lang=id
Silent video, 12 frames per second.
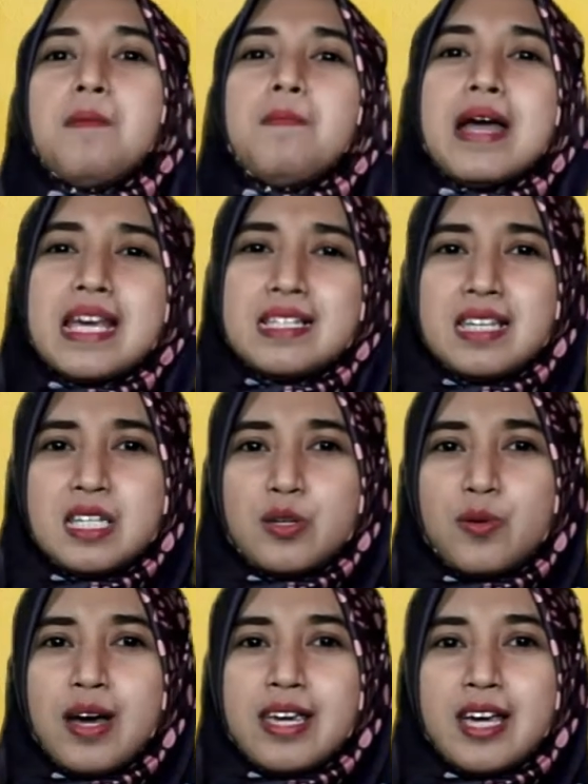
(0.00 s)
Banyak
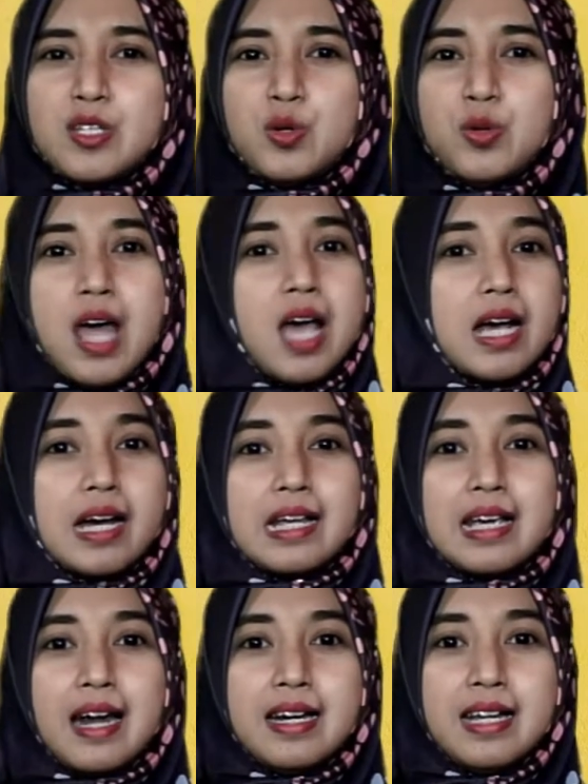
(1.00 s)
siswa yang sudah
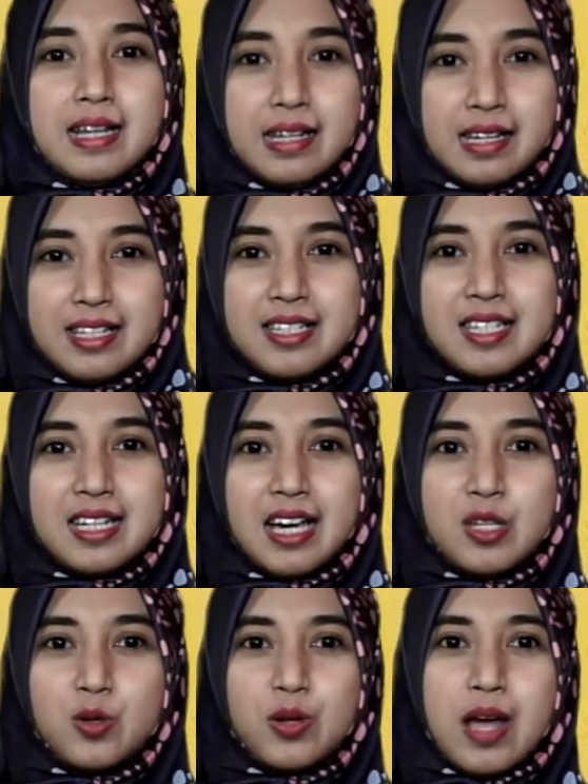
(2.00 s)
keringat dingin
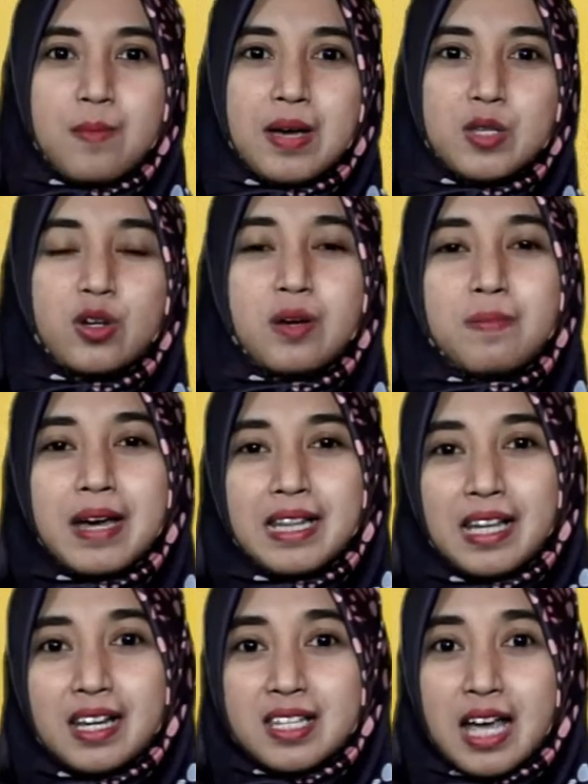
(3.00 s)
jika sudah masuk ke
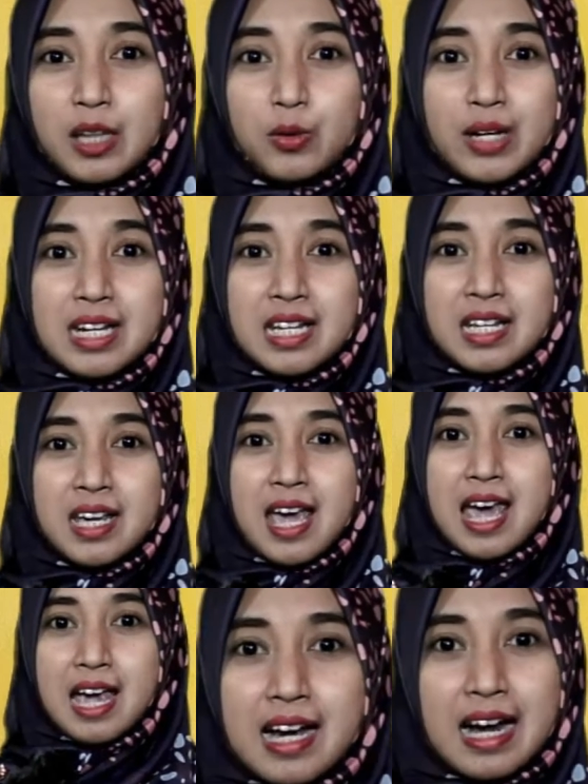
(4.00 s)
materi satu ini
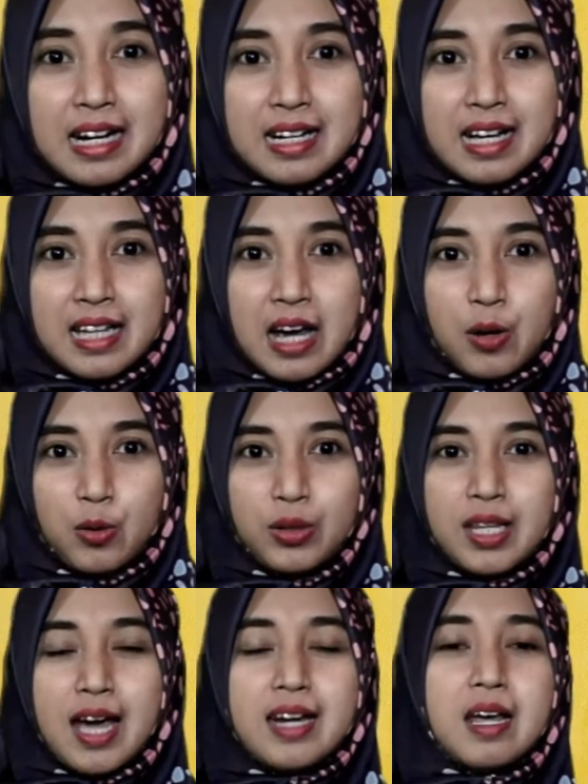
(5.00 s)
karena
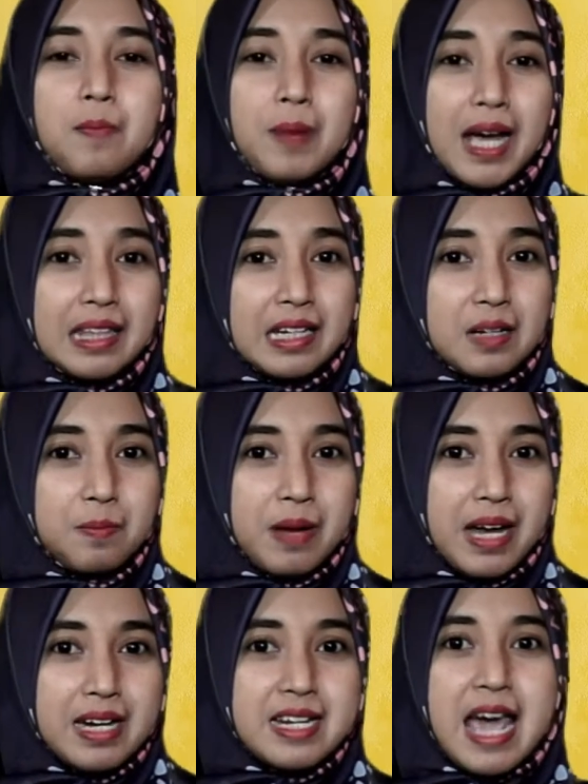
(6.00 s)
takut ada praktik
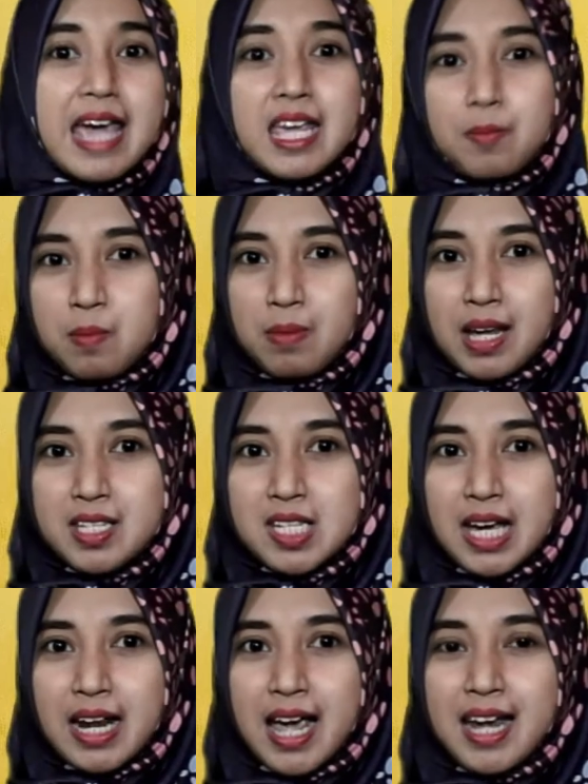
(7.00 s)
debat di akhir
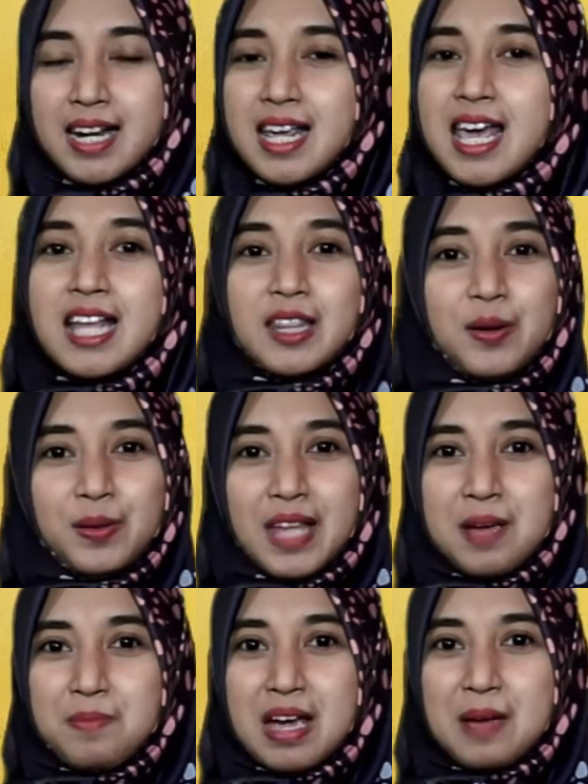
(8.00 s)
pembelajaran,
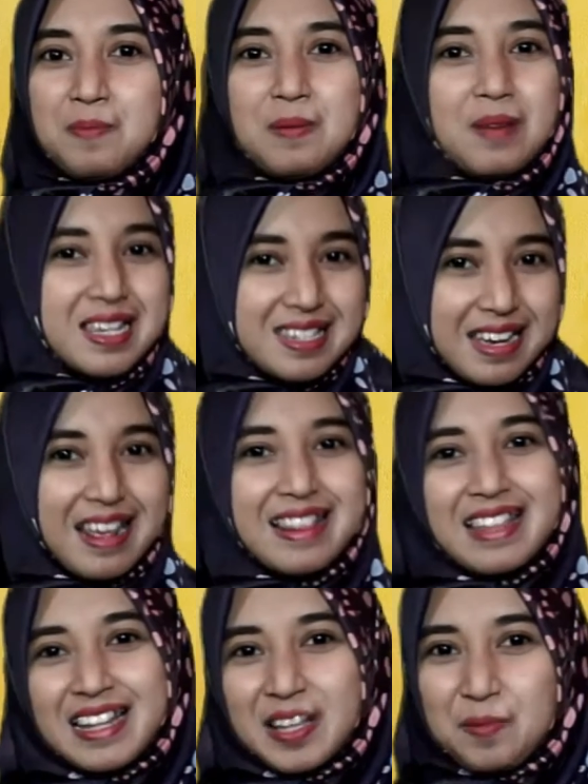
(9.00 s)
terutama
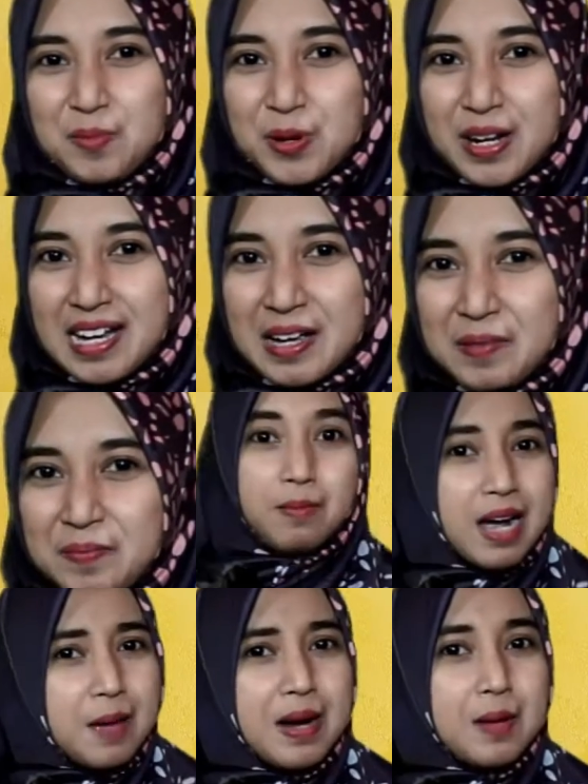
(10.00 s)
pembelajaran tatap muka.
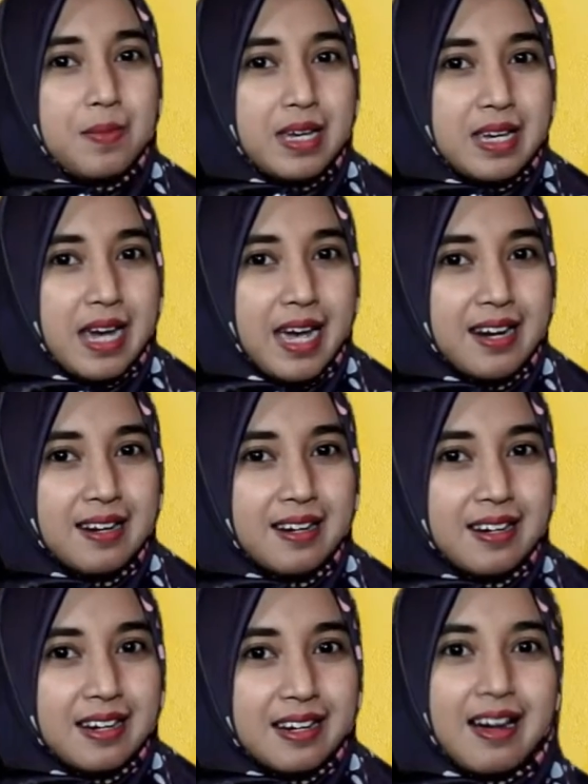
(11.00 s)
Mengapa demikian?
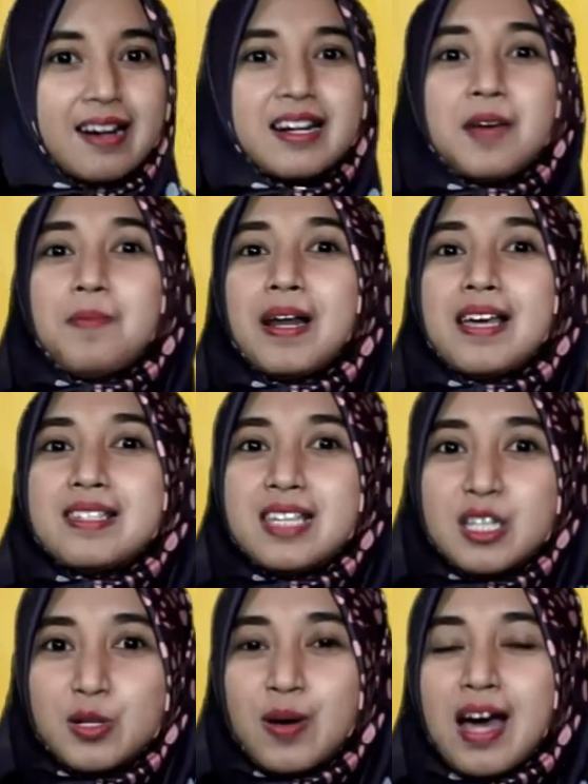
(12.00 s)
Karena para
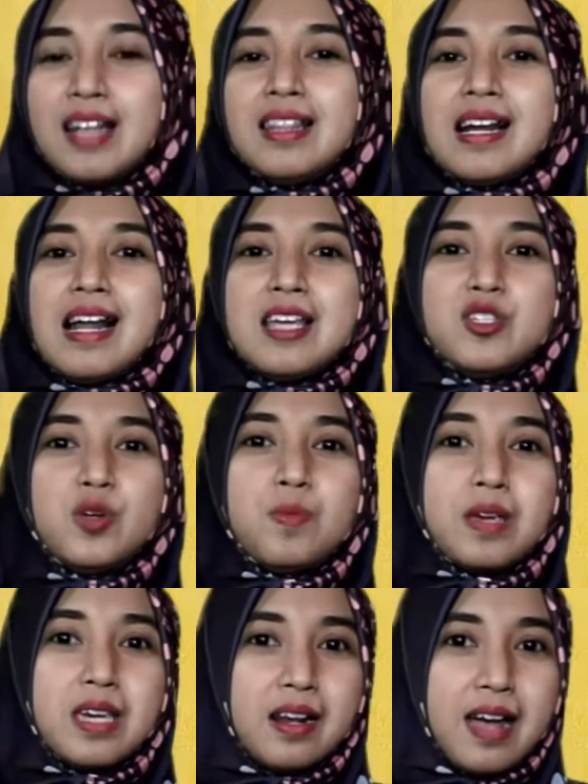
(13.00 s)
siswa terlanjur
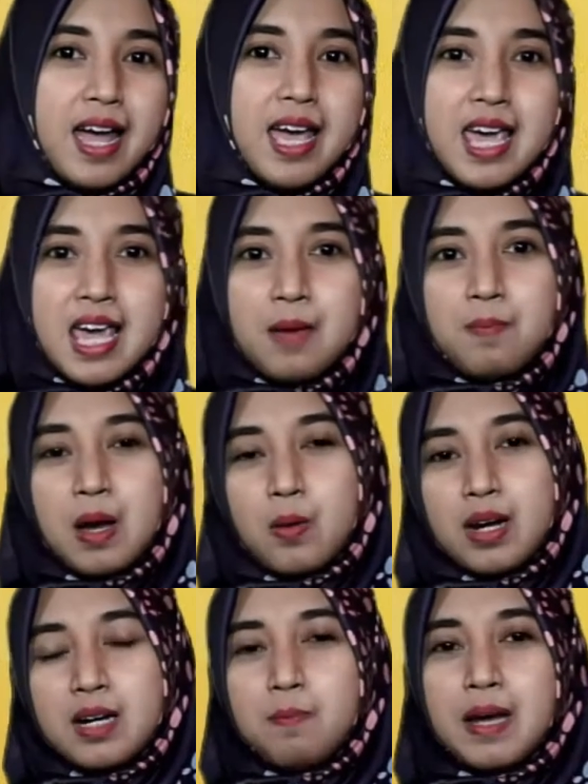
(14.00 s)
mengira
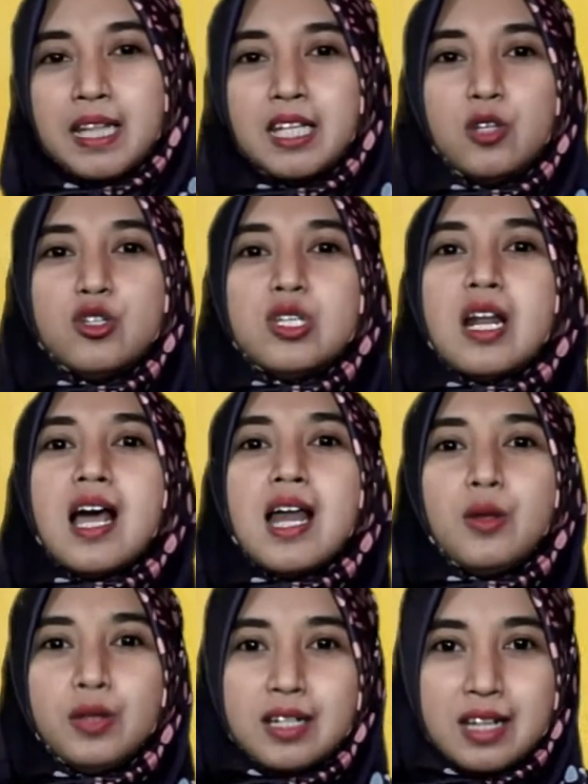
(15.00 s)
bahwa debat itu
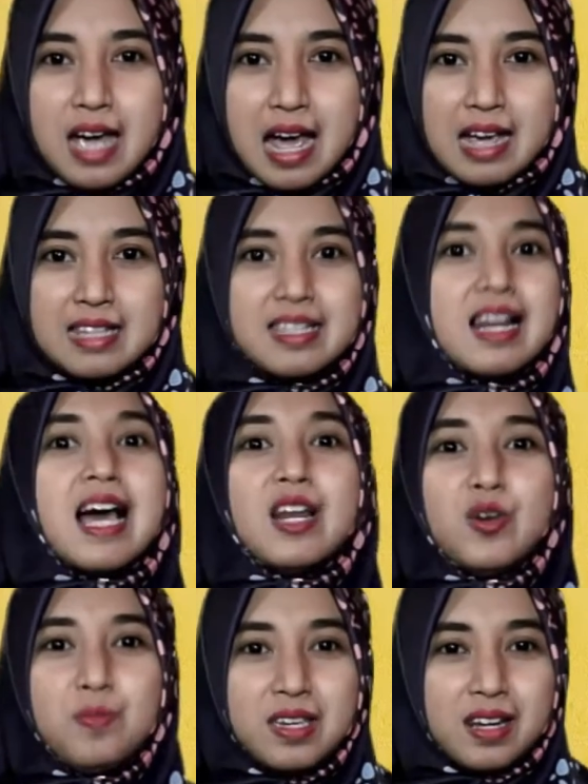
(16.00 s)
selalu tegang,
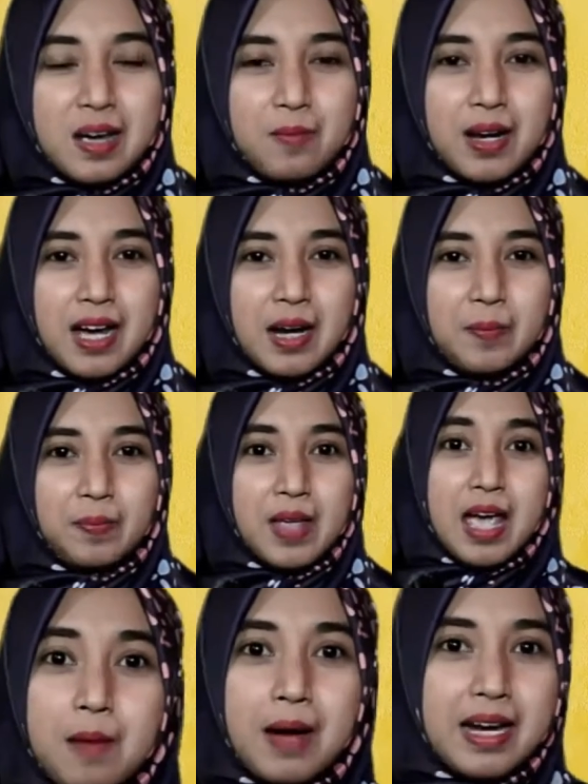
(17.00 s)
selalu menyeramkan.
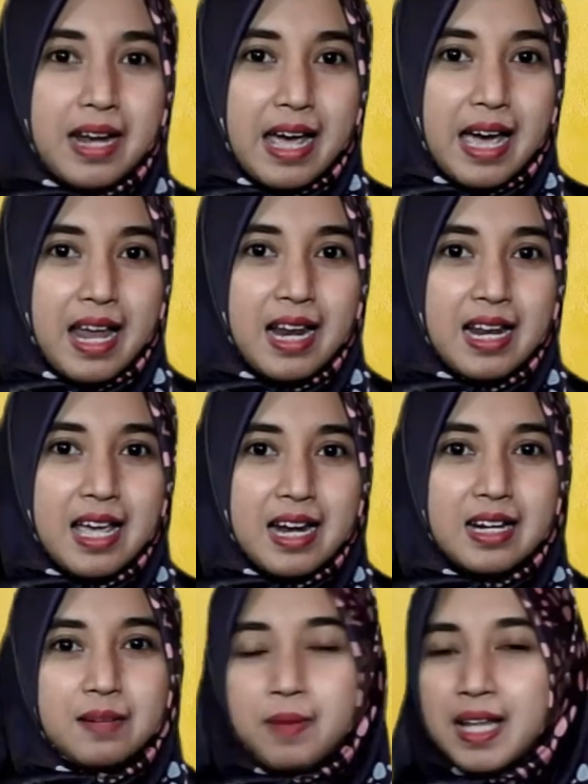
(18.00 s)
Padahal
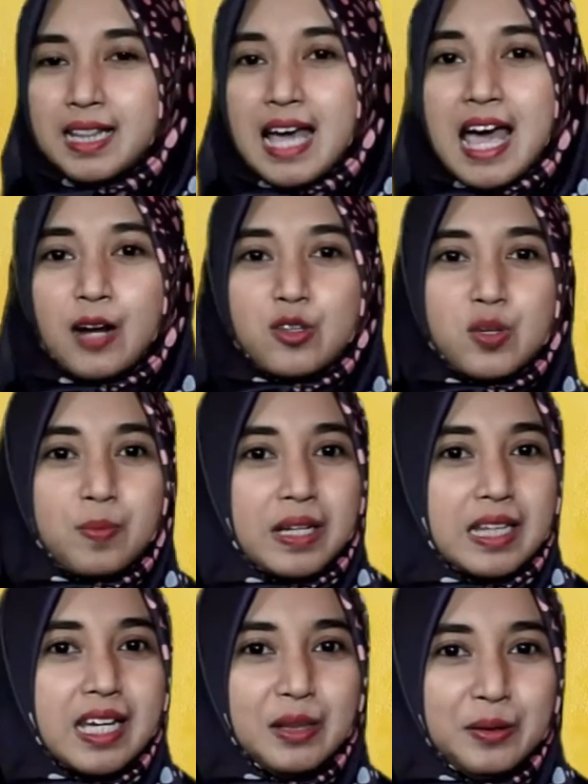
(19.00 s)
debat tak harus
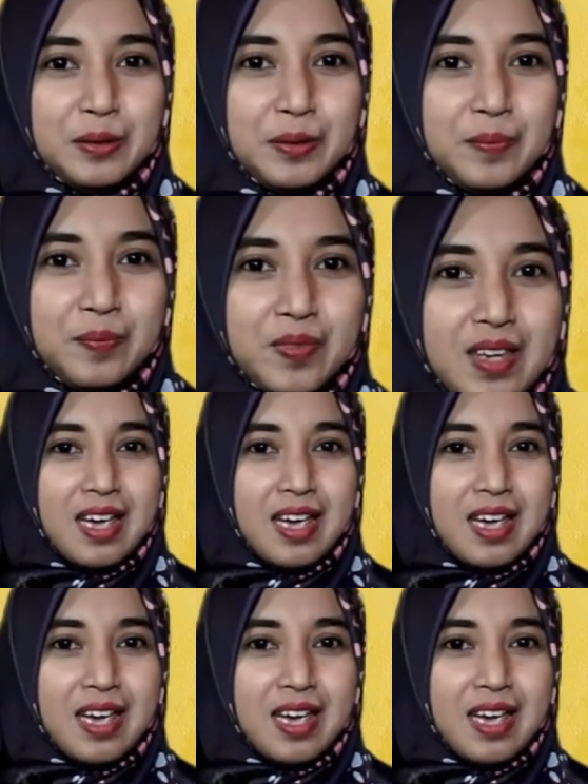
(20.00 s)
seperti itu.